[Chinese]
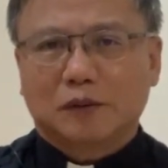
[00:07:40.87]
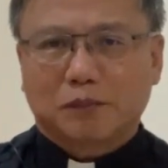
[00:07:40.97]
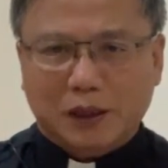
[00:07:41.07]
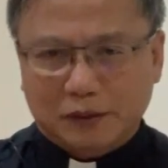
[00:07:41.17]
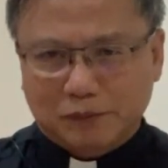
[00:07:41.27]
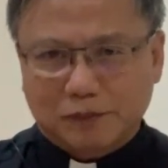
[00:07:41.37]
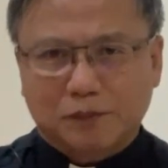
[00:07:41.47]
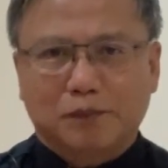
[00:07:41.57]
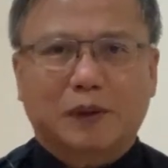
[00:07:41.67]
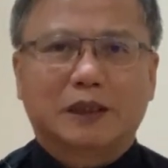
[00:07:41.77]
莫
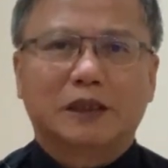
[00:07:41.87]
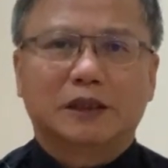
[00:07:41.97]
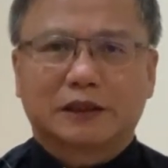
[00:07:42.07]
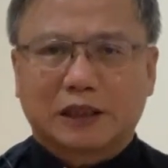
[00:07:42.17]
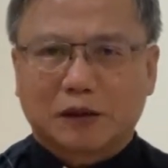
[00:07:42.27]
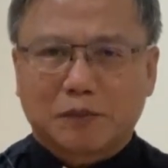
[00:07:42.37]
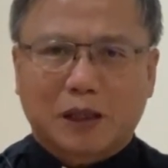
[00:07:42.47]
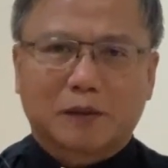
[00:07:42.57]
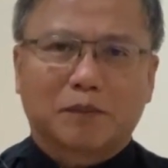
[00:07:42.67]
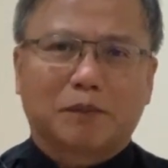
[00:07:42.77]
莫牺牲，莫
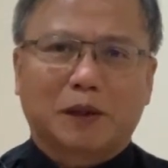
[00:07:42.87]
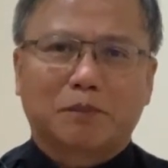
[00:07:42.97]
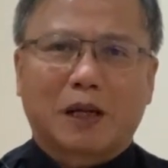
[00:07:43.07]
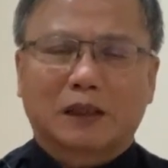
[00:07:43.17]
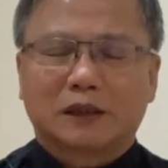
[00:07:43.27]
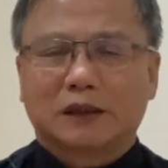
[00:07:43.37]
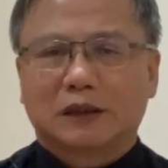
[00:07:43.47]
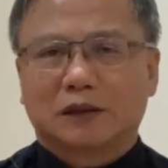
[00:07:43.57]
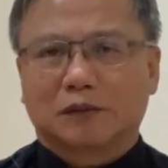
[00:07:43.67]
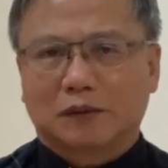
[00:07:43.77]
莫放
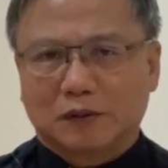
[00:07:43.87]
弃，